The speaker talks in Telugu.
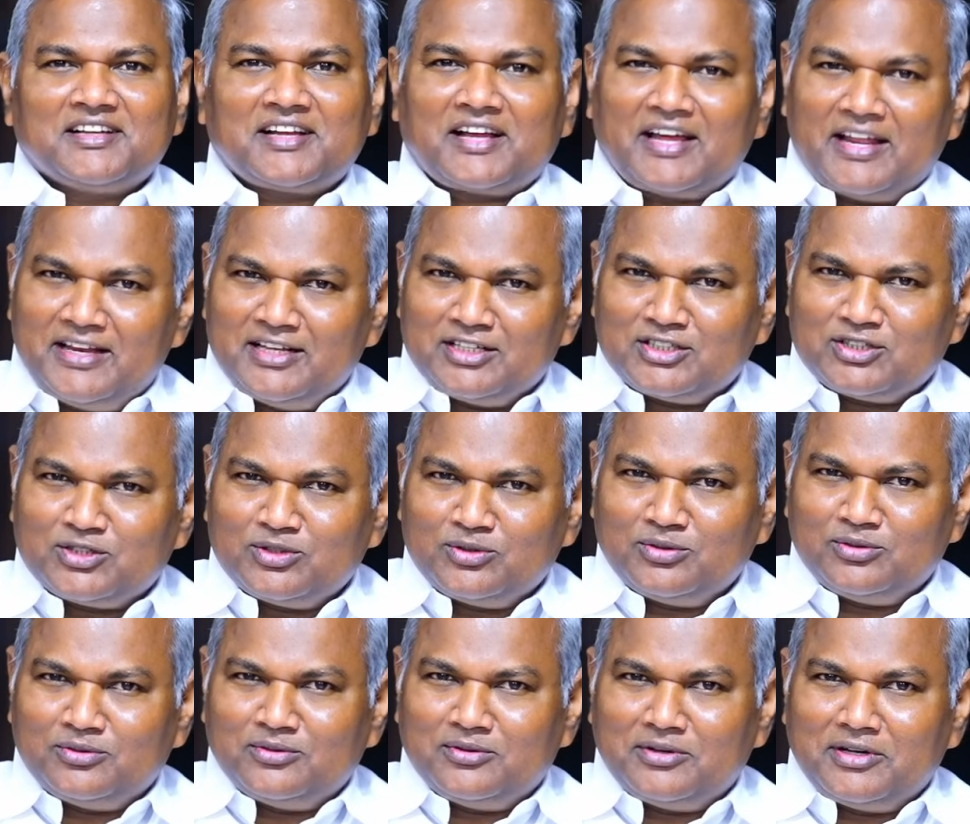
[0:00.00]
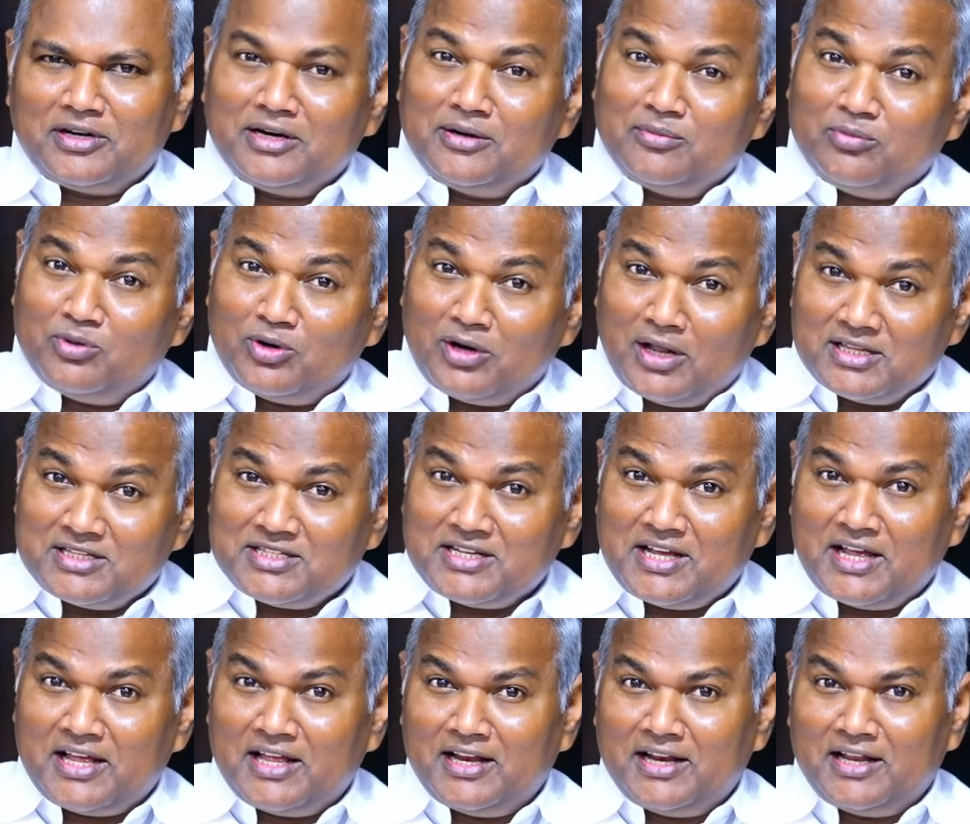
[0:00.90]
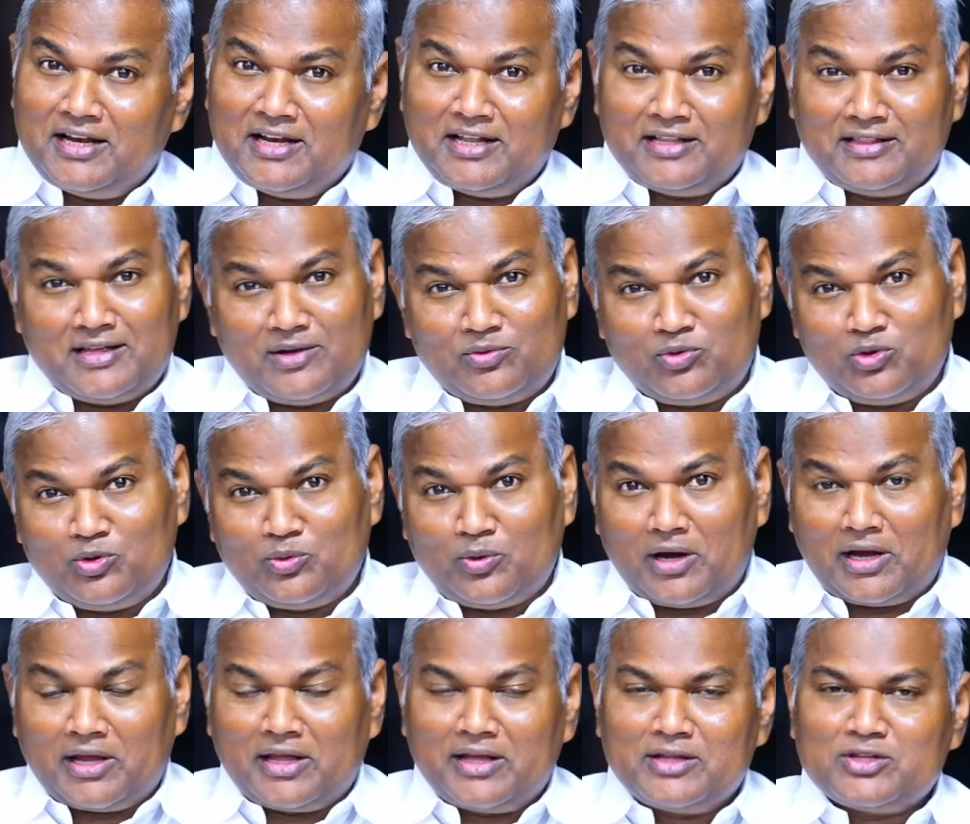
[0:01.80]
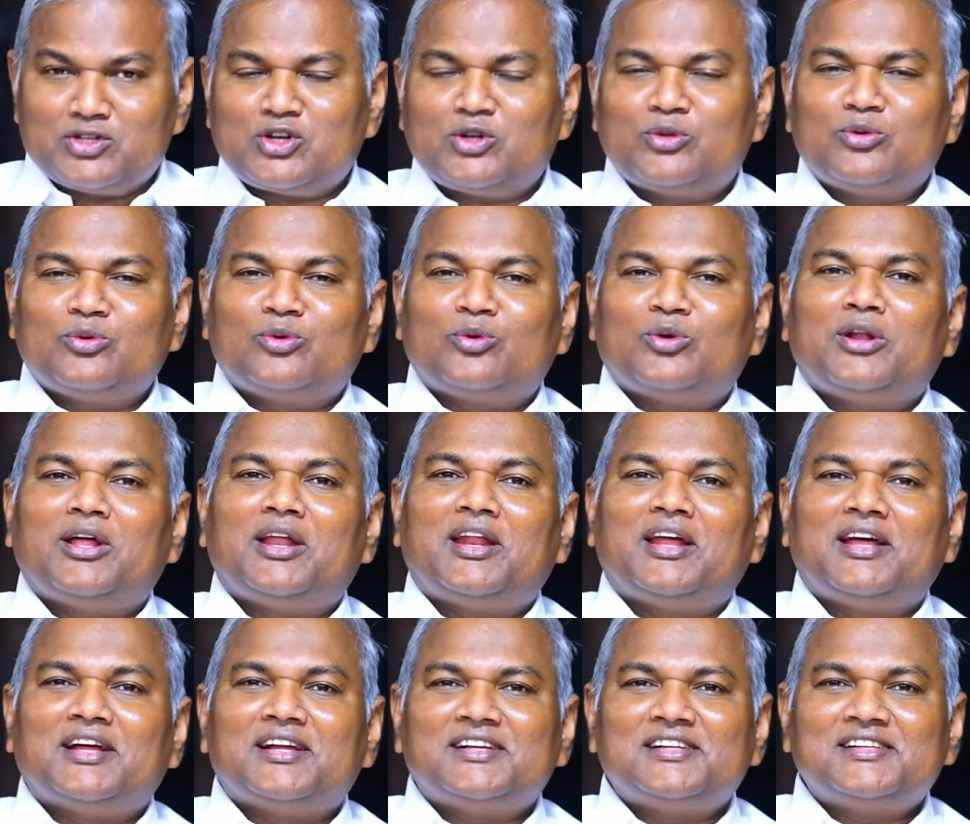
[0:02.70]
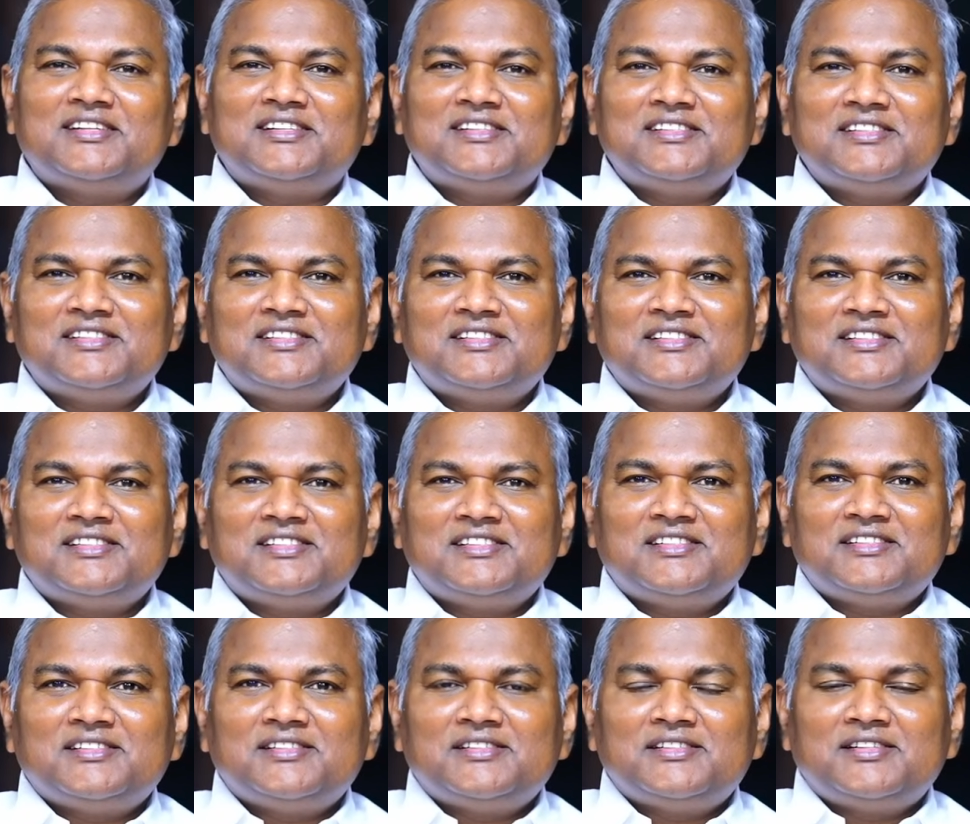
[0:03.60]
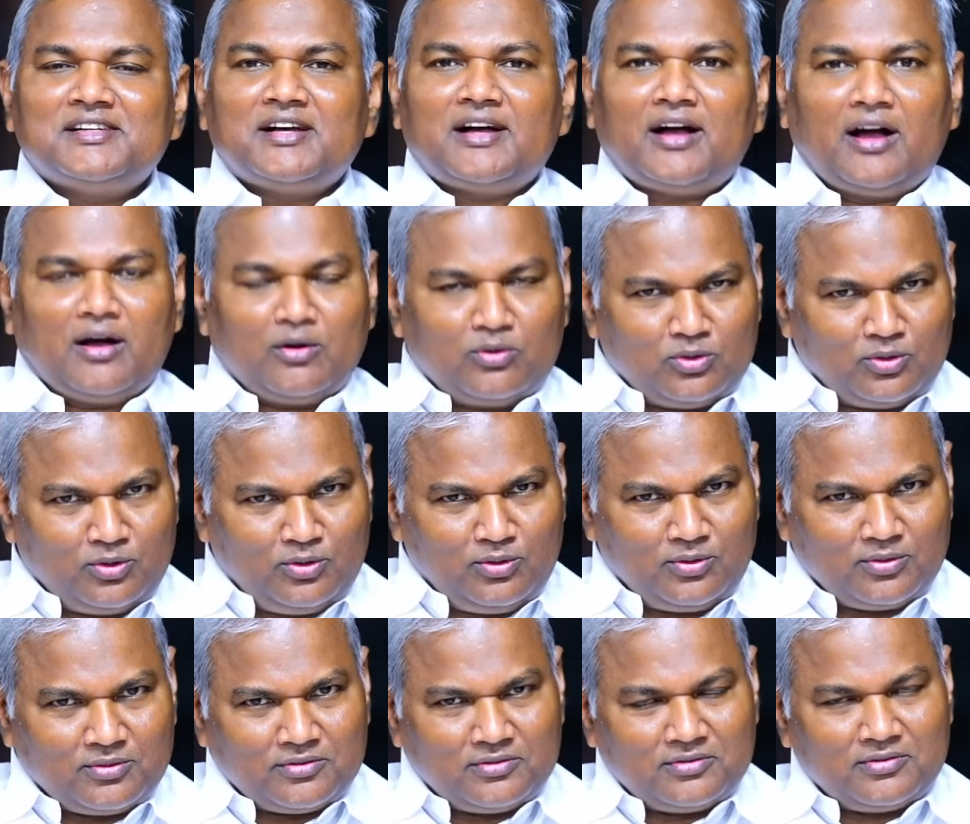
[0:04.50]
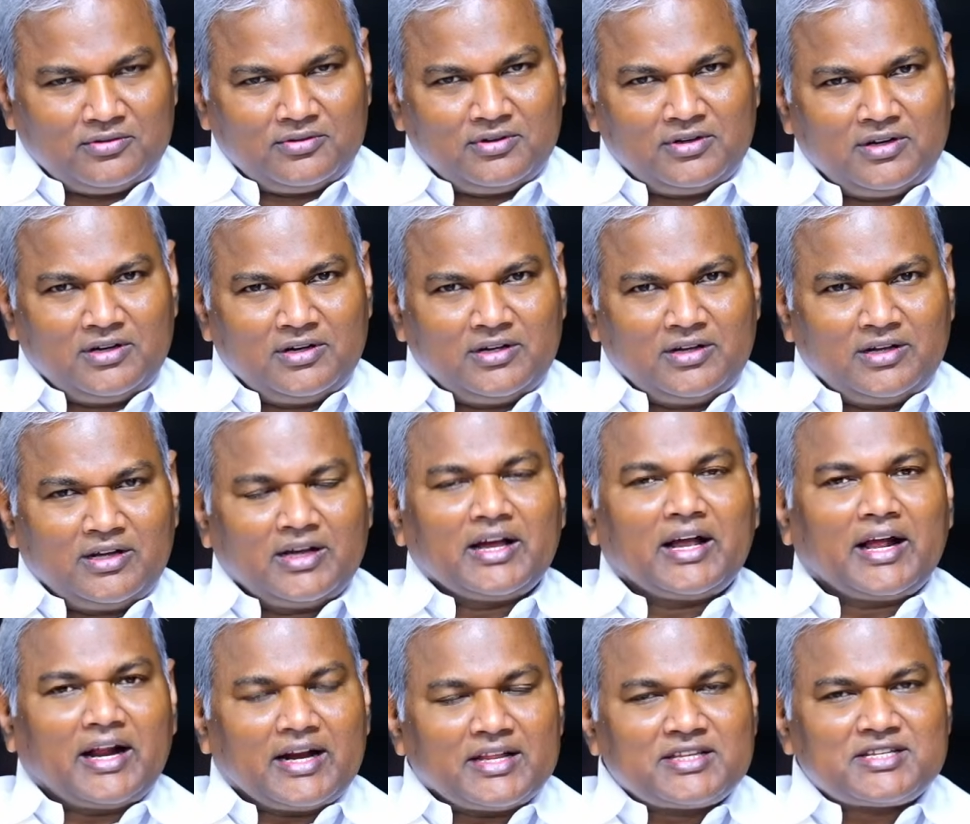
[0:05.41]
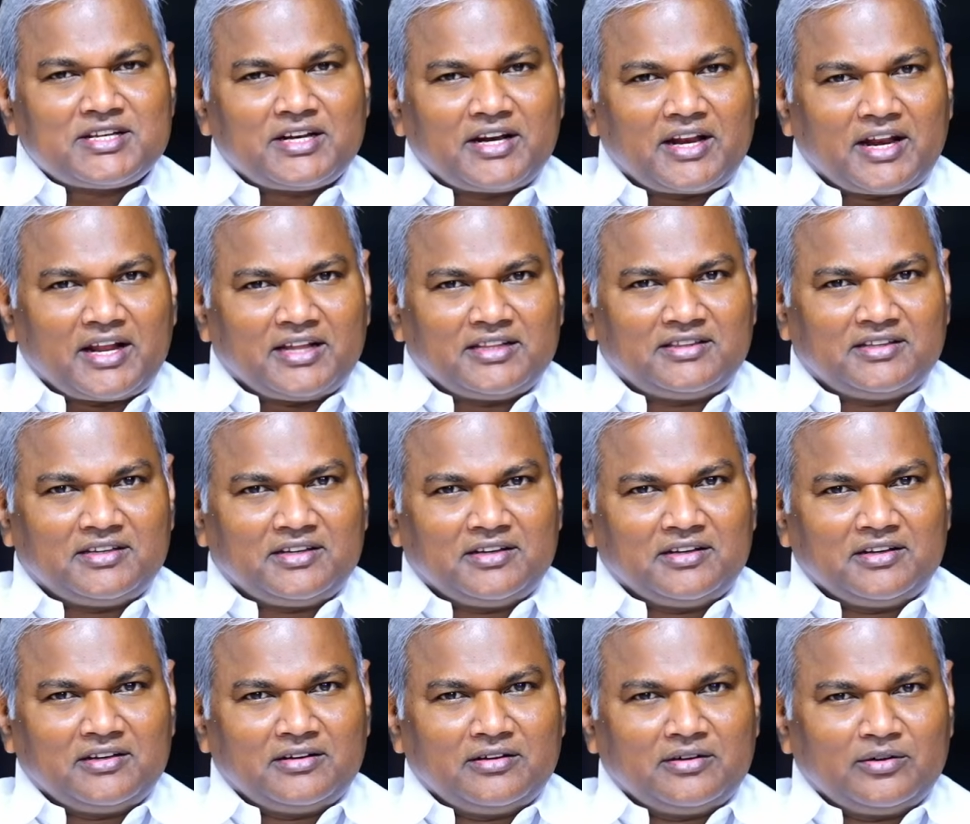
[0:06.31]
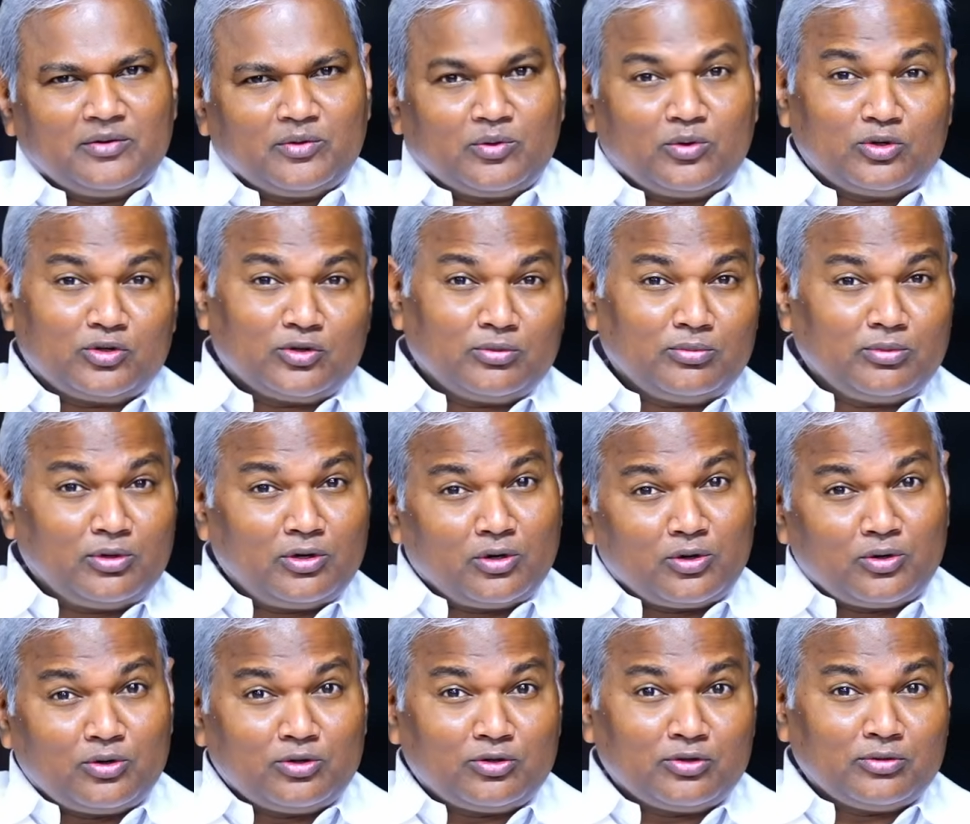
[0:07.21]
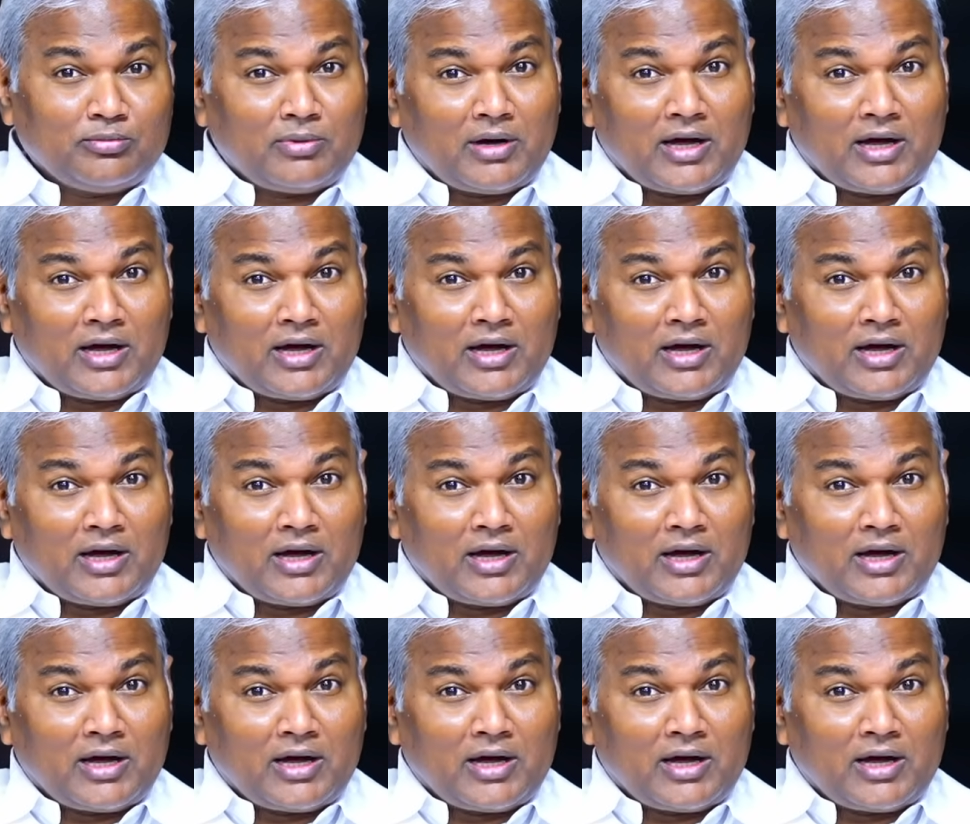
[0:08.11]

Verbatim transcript: కనీసం రెండు మూడు అధ్యాయాలైన దేవుని వాక్యం చదువుకున్నారా అవును గడిచిన రాత్రి కుటుంబంలో కుటుంబ